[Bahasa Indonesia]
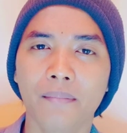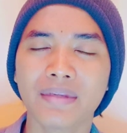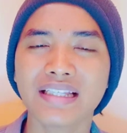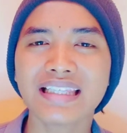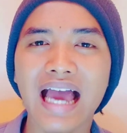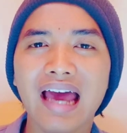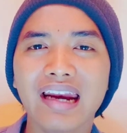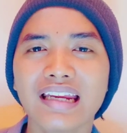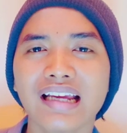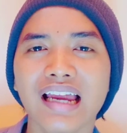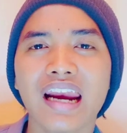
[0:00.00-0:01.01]

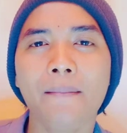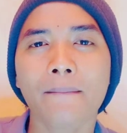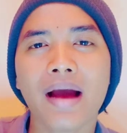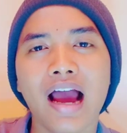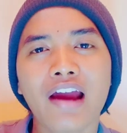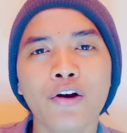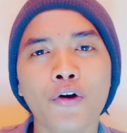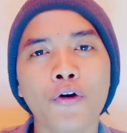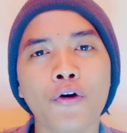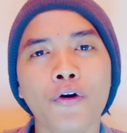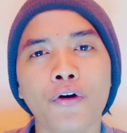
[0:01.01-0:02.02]
mencari kelemahan
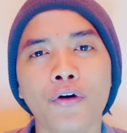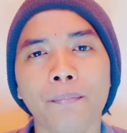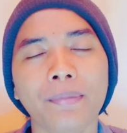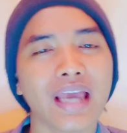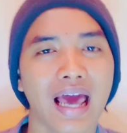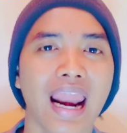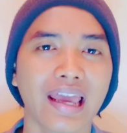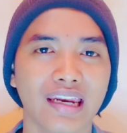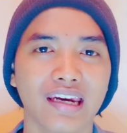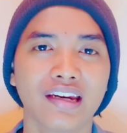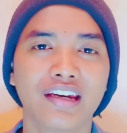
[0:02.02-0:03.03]
pihak
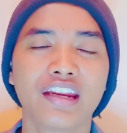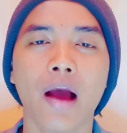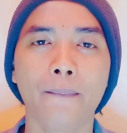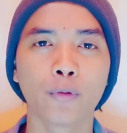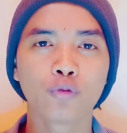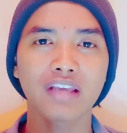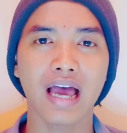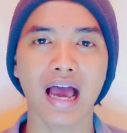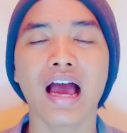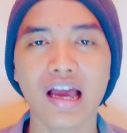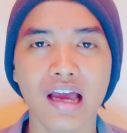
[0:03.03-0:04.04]
lain dia
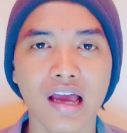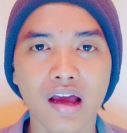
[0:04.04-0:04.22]
berusaha